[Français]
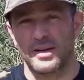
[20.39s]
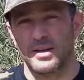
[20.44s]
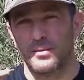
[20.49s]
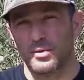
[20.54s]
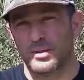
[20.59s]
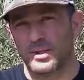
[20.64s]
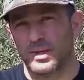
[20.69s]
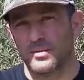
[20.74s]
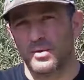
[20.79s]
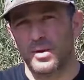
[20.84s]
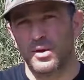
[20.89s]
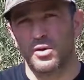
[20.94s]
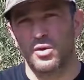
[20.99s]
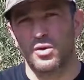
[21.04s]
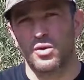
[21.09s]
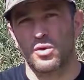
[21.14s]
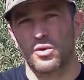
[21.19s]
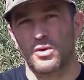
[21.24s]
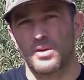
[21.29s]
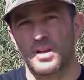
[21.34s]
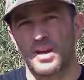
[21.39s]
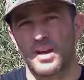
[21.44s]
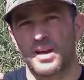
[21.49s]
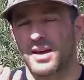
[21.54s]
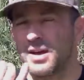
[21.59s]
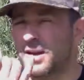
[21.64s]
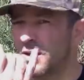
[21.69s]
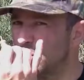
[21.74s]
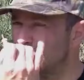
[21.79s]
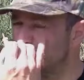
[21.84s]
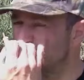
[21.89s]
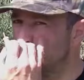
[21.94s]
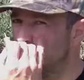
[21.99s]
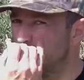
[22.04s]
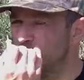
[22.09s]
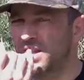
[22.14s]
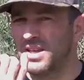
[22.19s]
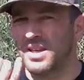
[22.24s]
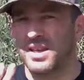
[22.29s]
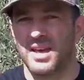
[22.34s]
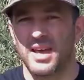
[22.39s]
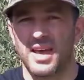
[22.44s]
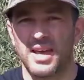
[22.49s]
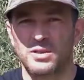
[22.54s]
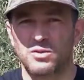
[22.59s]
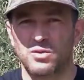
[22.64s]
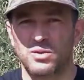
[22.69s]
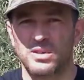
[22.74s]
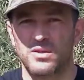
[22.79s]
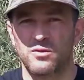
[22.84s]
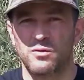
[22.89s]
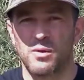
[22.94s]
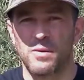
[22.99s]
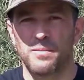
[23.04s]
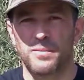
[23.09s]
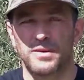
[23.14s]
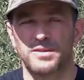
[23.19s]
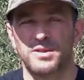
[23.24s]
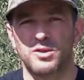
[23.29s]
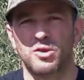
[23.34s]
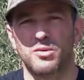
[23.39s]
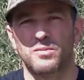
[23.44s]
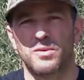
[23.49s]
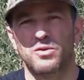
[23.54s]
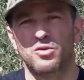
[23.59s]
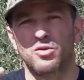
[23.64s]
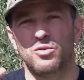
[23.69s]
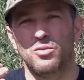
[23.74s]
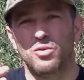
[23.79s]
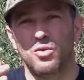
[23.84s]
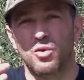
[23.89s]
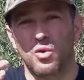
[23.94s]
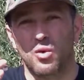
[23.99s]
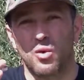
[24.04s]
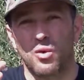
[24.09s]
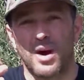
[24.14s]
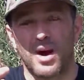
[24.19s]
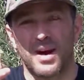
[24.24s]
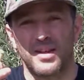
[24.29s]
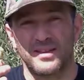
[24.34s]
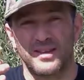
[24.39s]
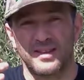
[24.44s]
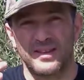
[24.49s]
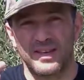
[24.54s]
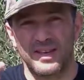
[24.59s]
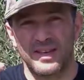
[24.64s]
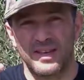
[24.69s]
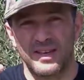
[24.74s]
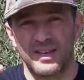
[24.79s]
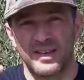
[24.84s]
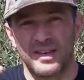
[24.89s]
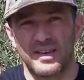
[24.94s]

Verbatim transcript: Il faut savoir que le renard se nourrit exclusivement pratiquement de mulots en été,